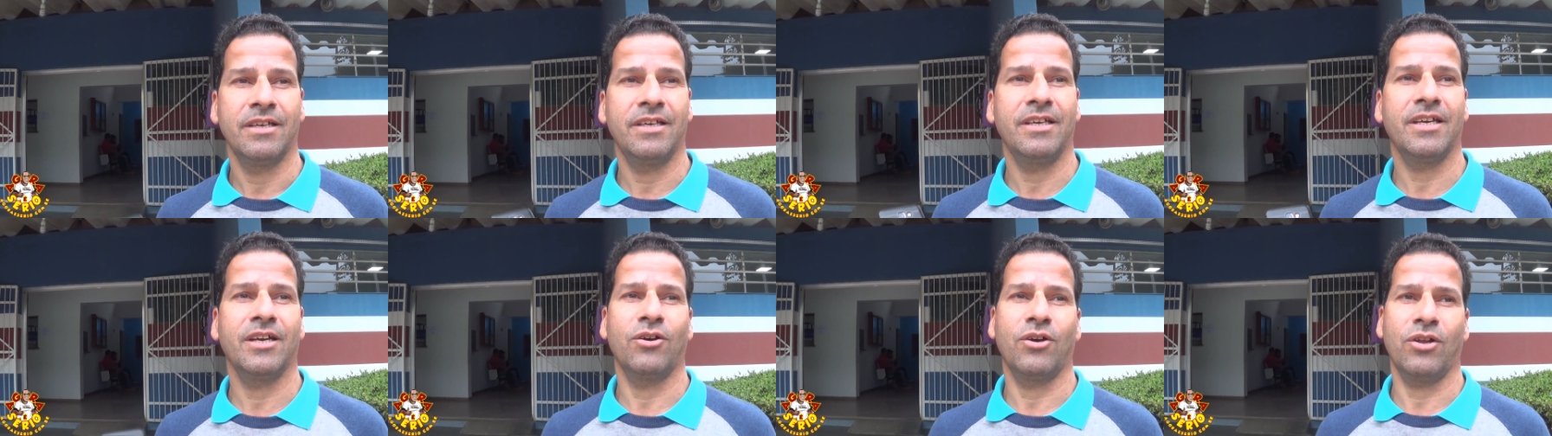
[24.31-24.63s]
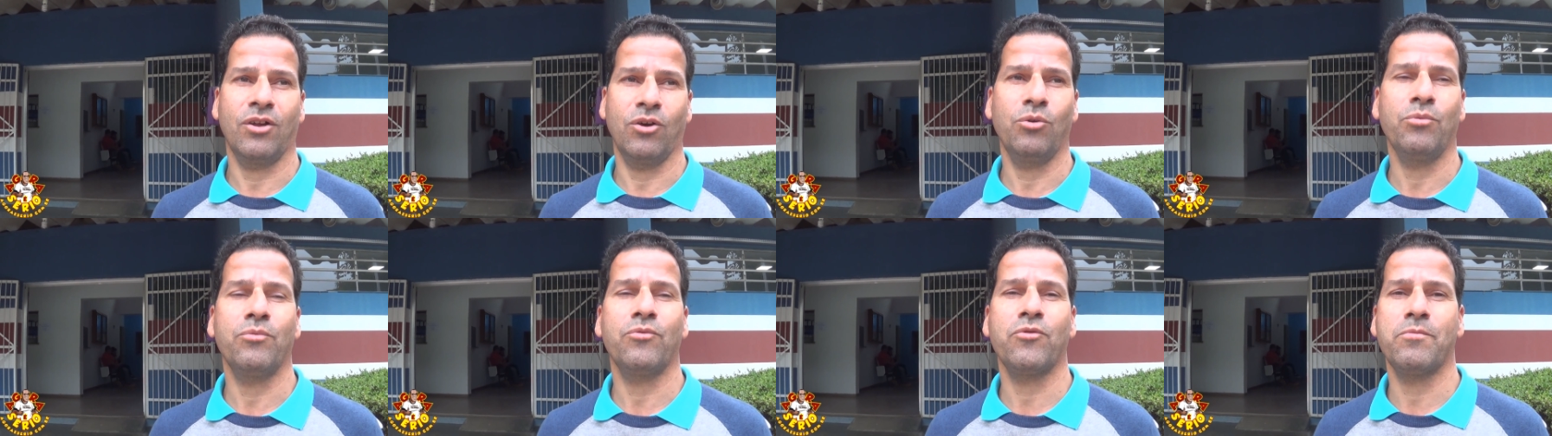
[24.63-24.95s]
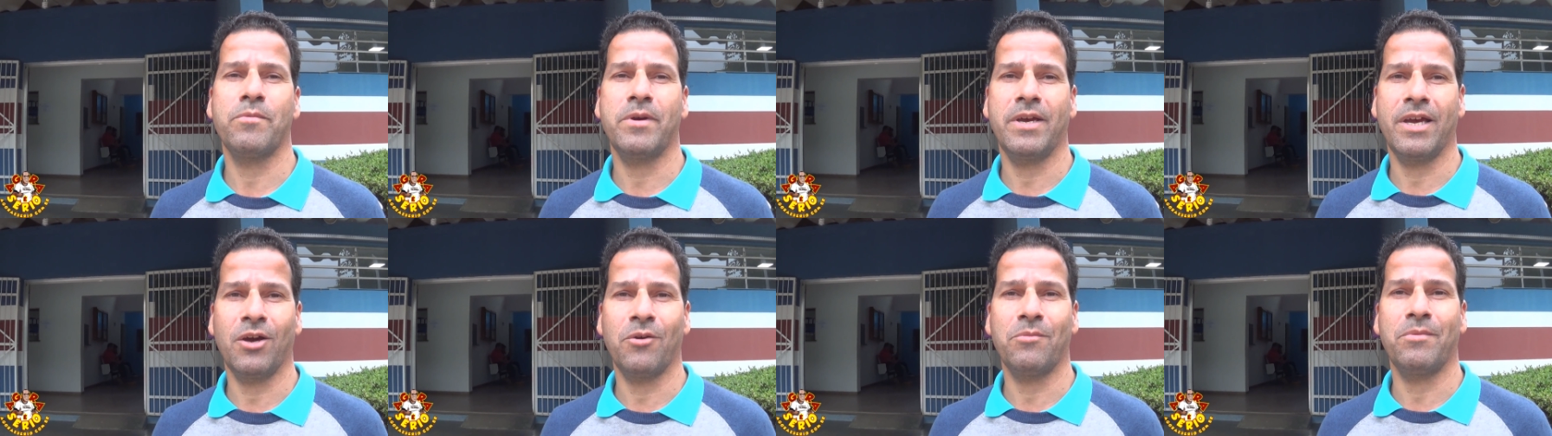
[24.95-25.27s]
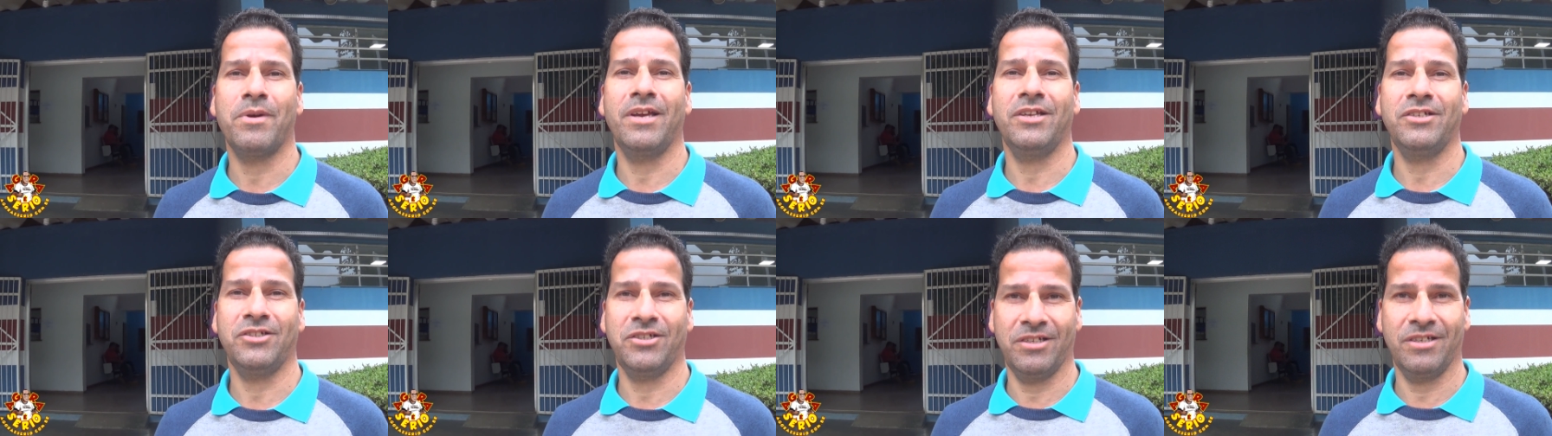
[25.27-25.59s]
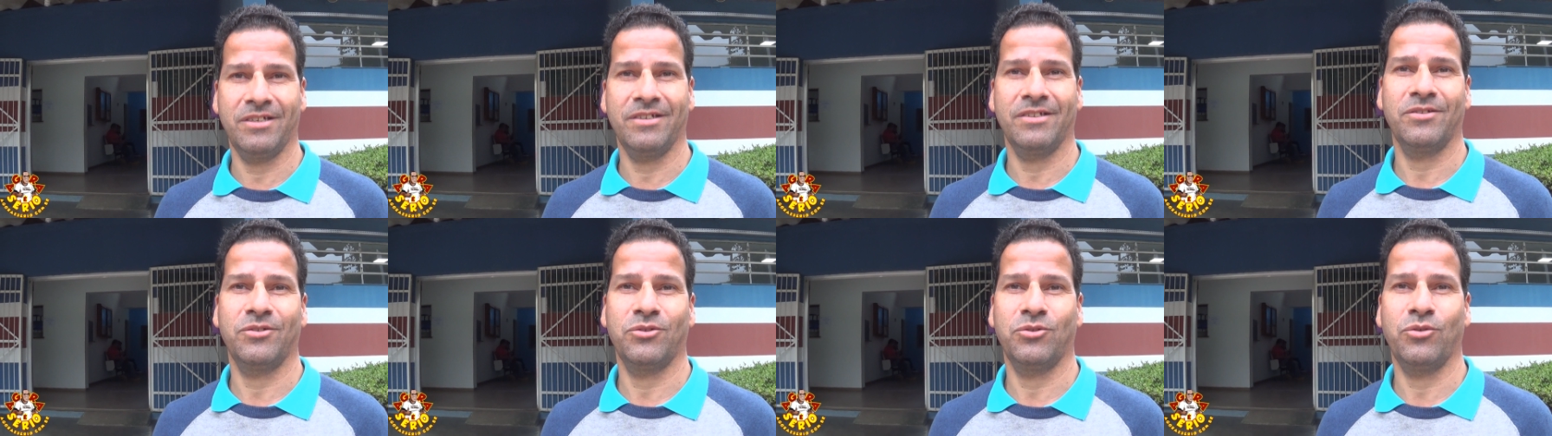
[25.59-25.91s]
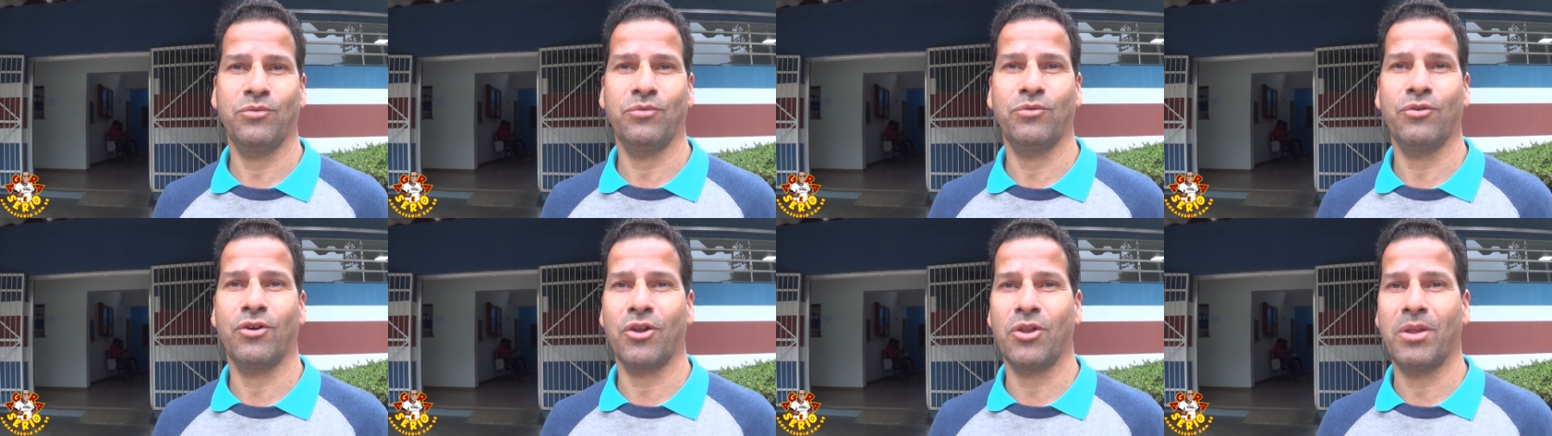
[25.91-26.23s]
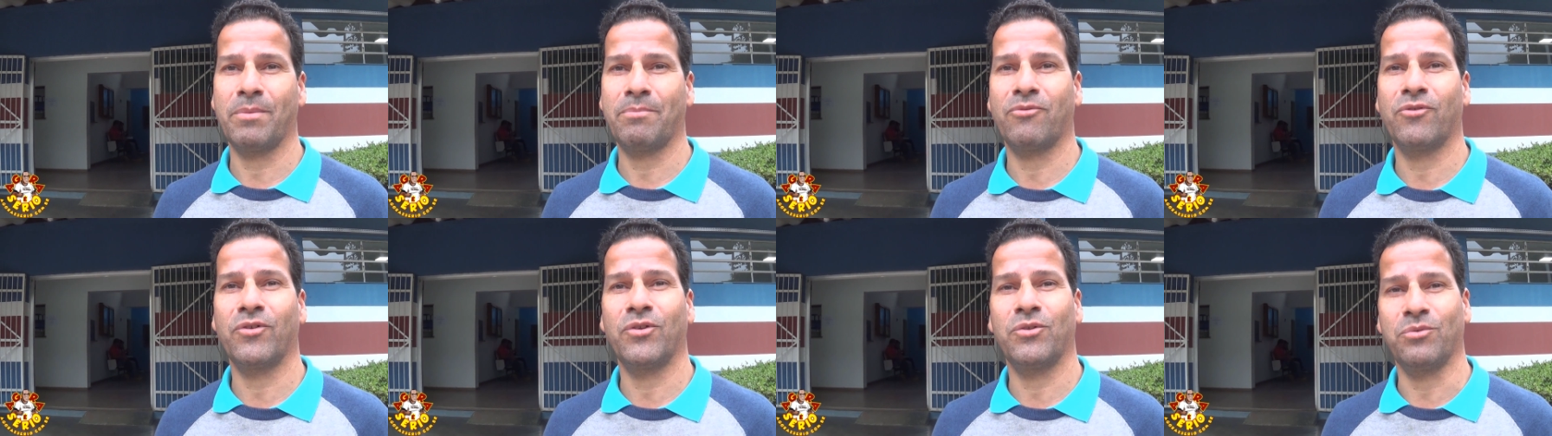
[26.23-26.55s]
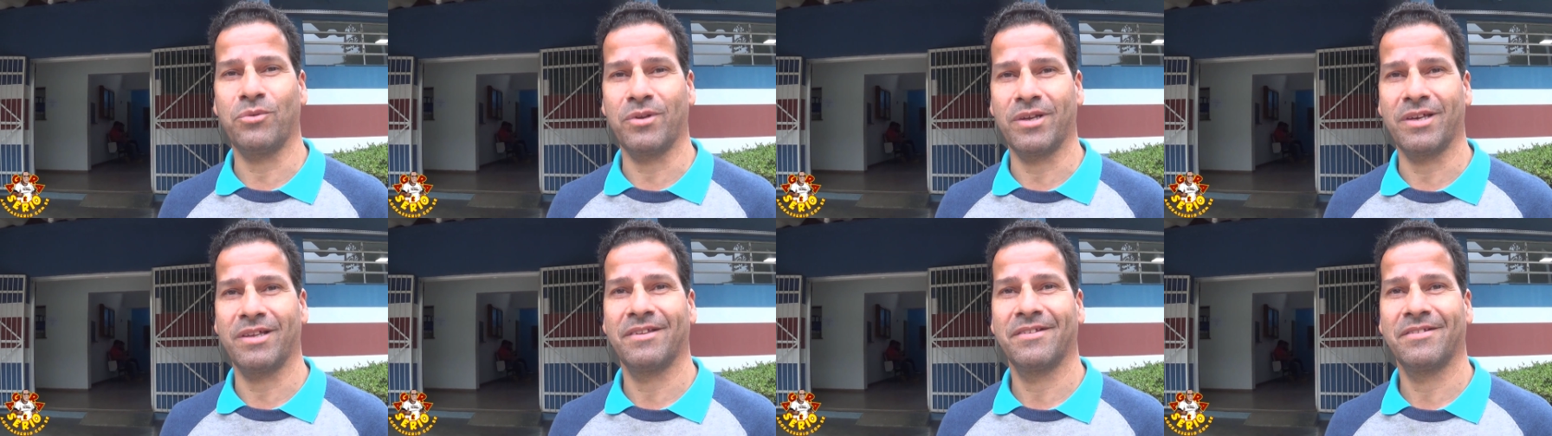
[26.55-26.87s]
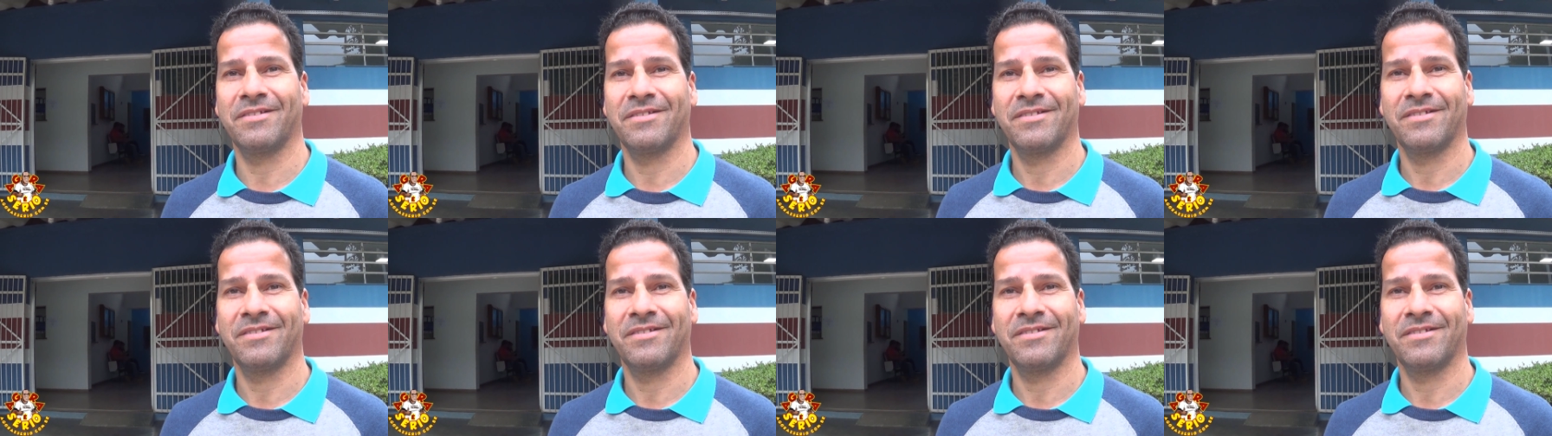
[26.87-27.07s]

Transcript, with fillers: e agora confirmei realmente, estou fora da prefeitura.